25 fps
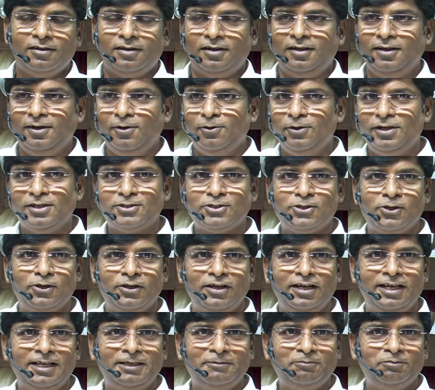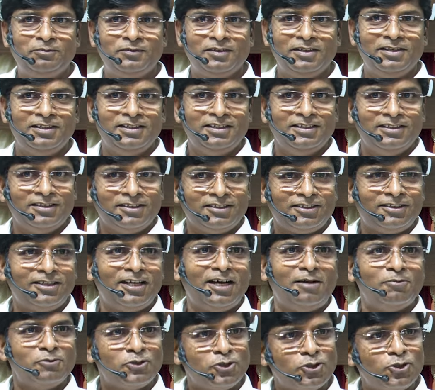அல்லூயா சொல்லுங்களேன்
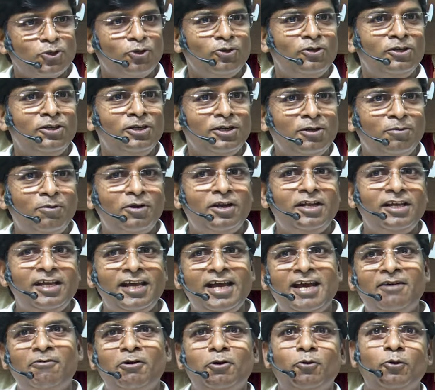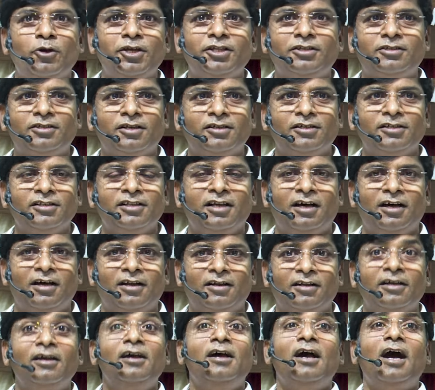தாம் சொன்னபடியே அவர்
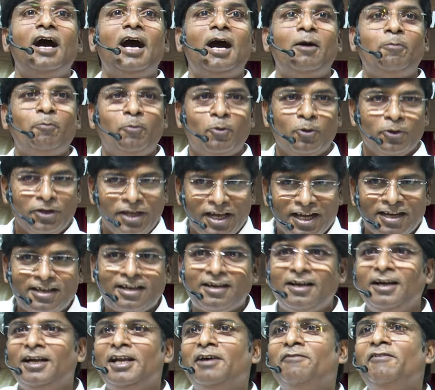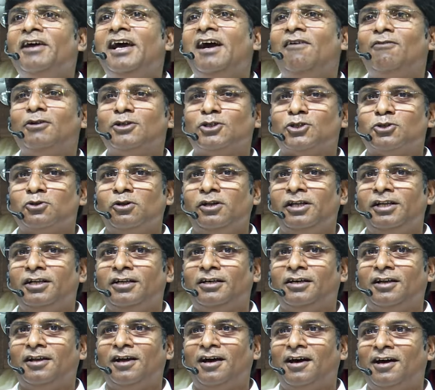உயிர்த்தெழுந்தார் அப்போ ஏற்கனவே அவர்
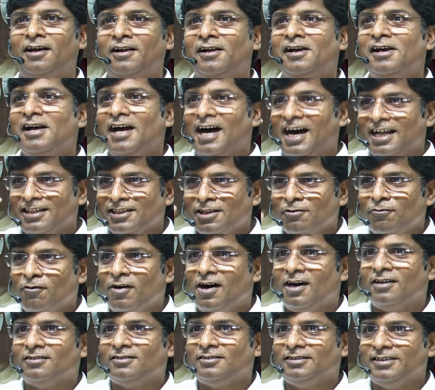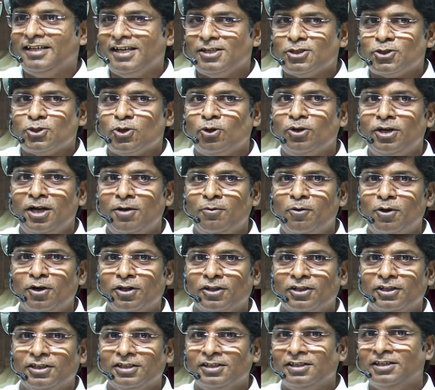சொல்லியிருக்கிறார் அந்த வார்த்தையை சொன்ன
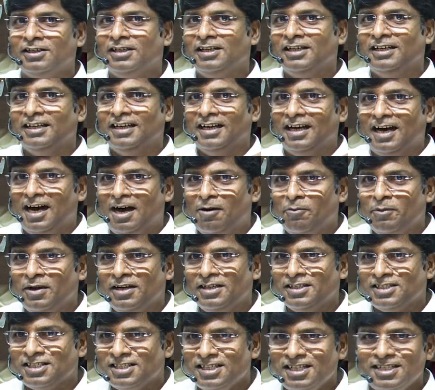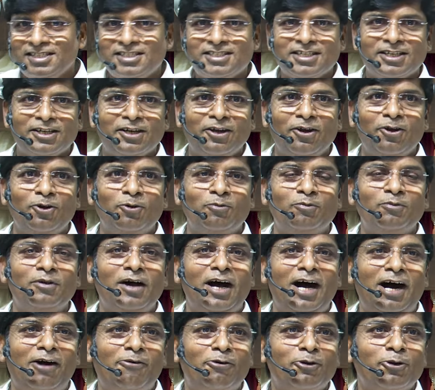பொழுது ஆமீன் சீசர்களும்
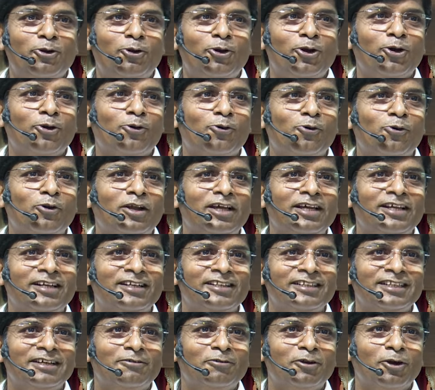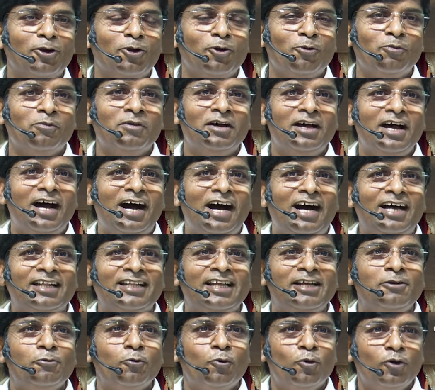அவரோடு கூட இருந்தவர்களும்
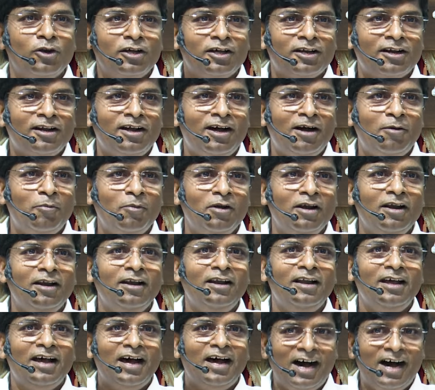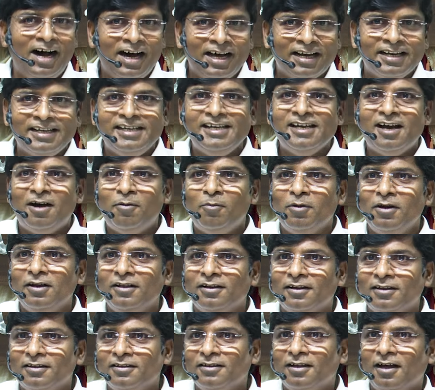அதை உணராமல்
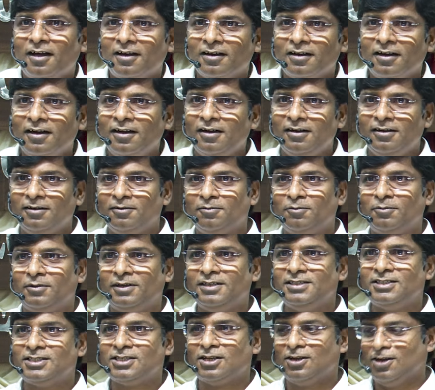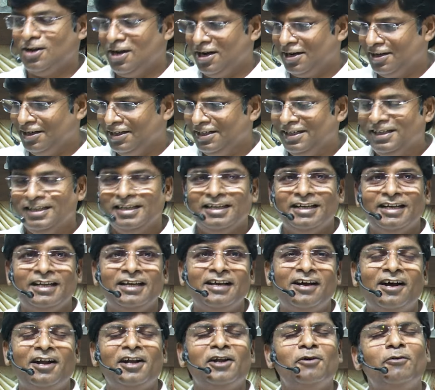அறியாமல் இருந்தார்கள் பிரைஸ் அல்லாட்
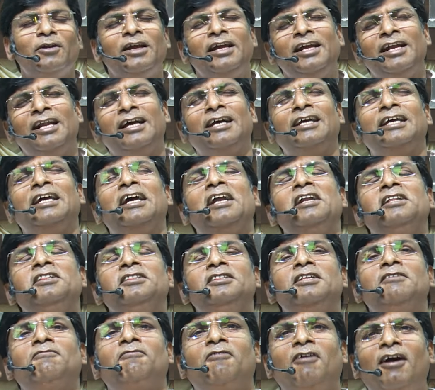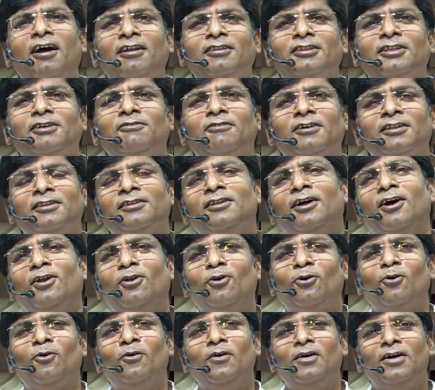இன்றைக்கி ஆண்டவரே எனக்கு எந்த வார்த்தை
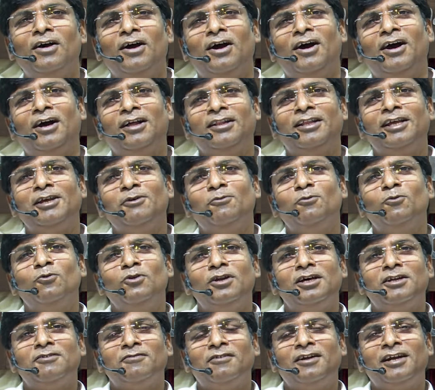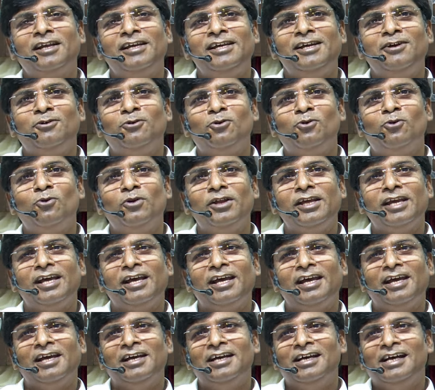வந்தாலும் அதை உணர்வடையக்கூடிய
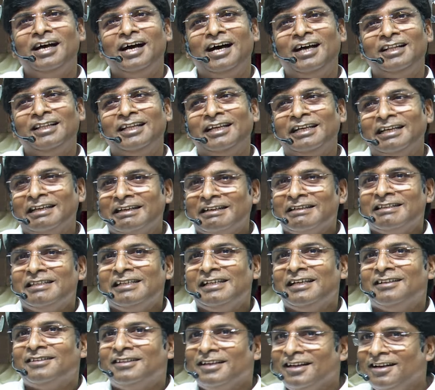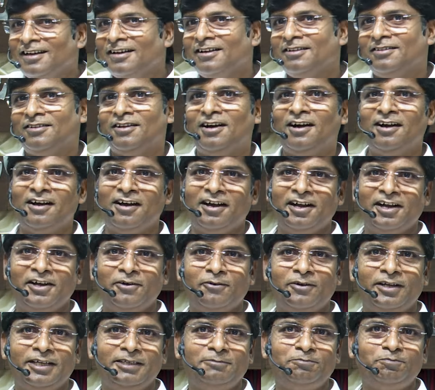அந்த இருதயத்தை எனக்கு தாங்க
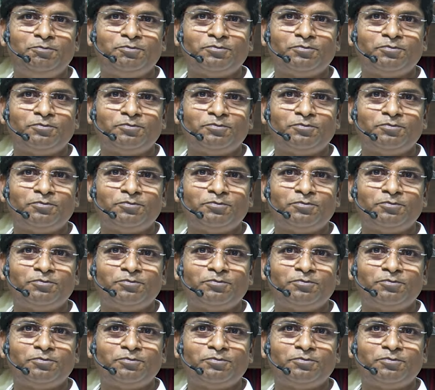ஆண்டவரே